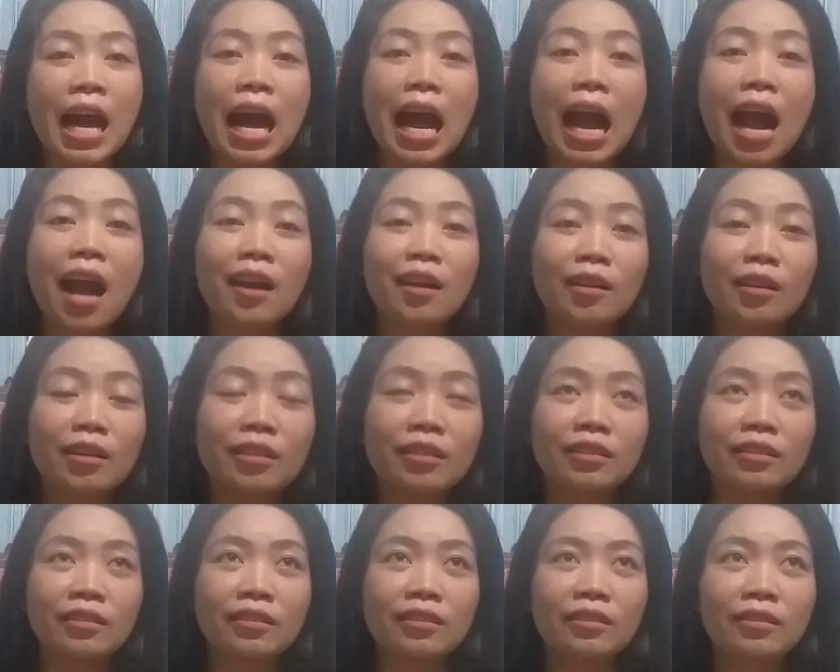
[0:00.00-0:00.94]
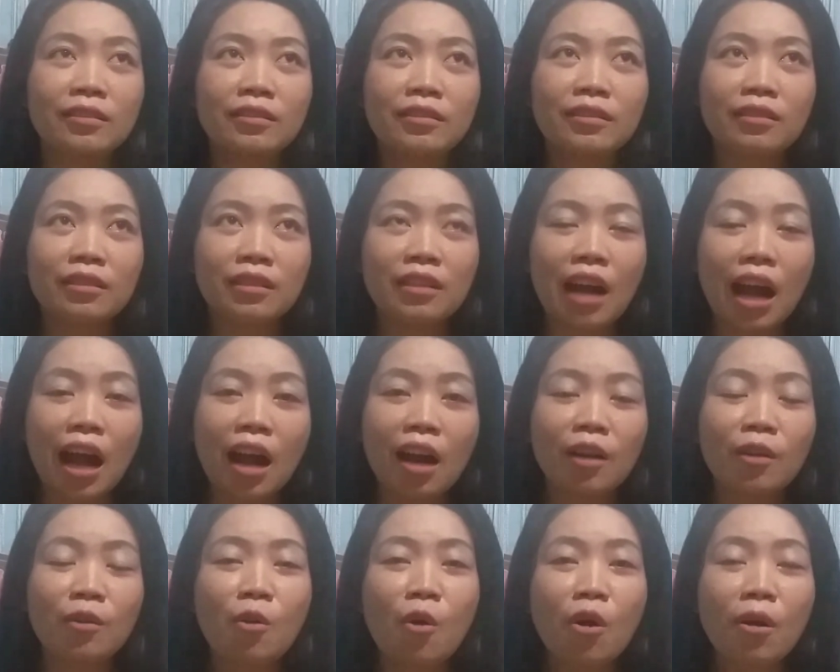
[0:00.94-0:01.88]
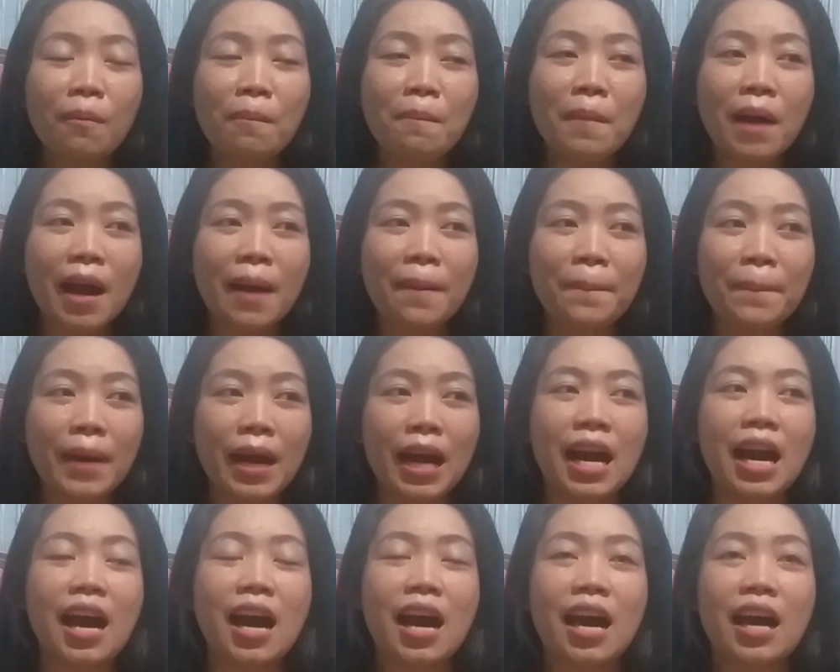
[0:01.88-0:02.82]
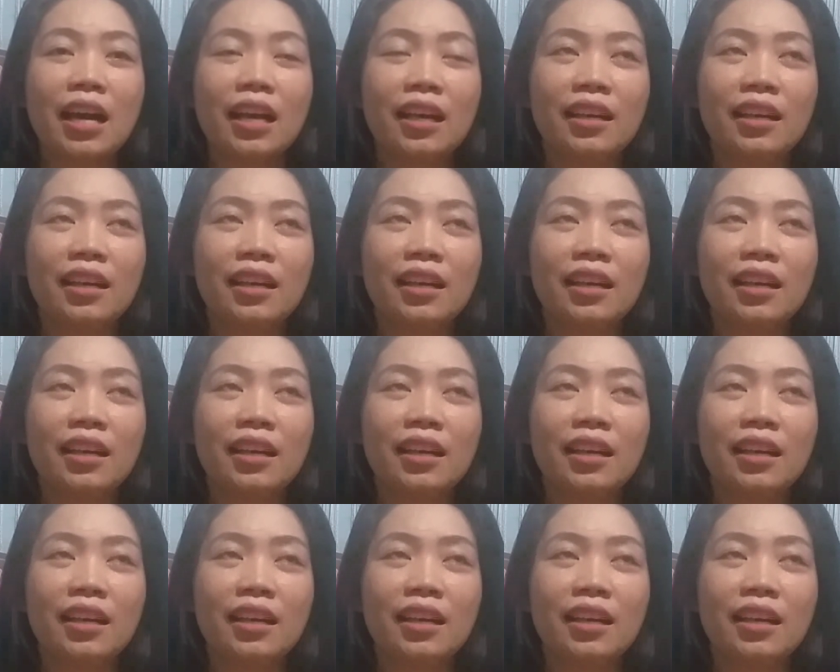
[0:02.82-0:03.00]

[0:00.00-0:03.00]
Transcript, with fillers: Ang ang gugma ba?